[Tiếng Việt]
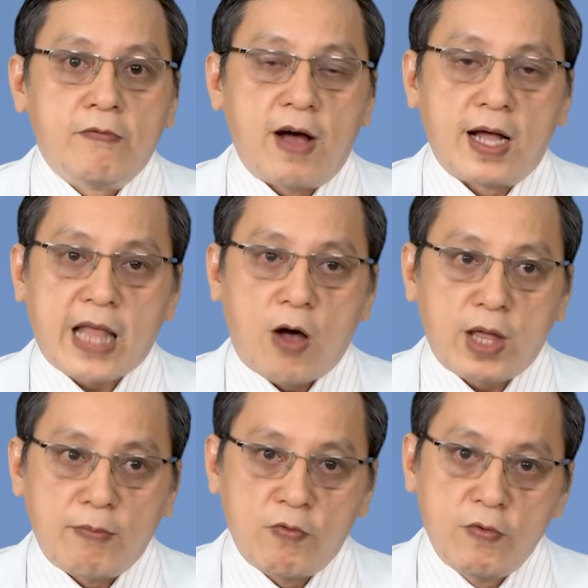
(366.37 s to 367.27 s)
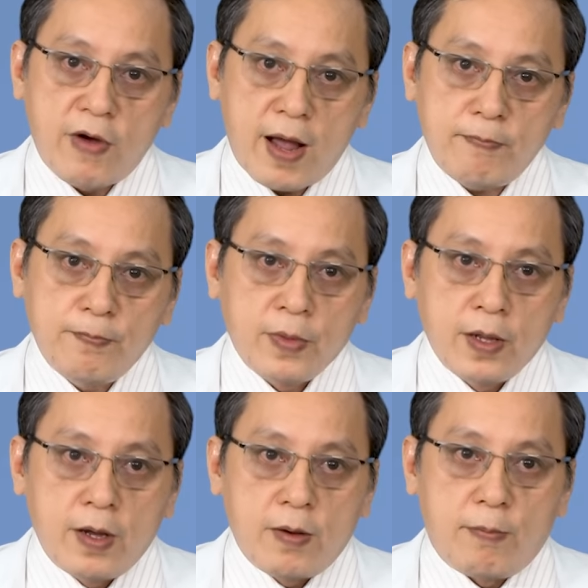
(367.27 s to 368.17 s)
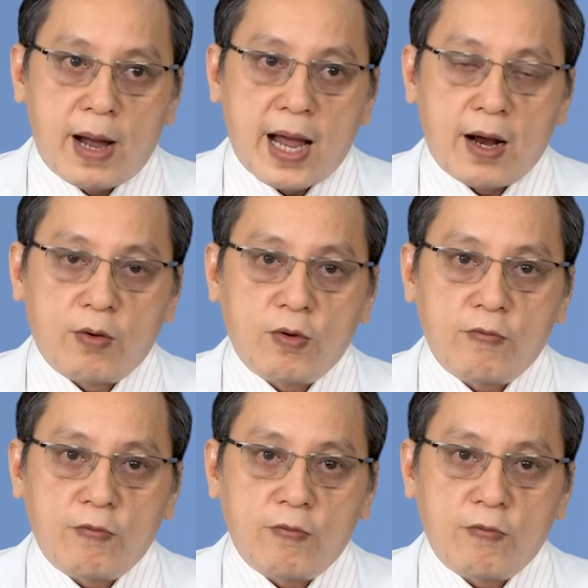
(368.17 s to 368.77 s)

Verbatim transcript: Dạ. và tạo thành một phương pháp mà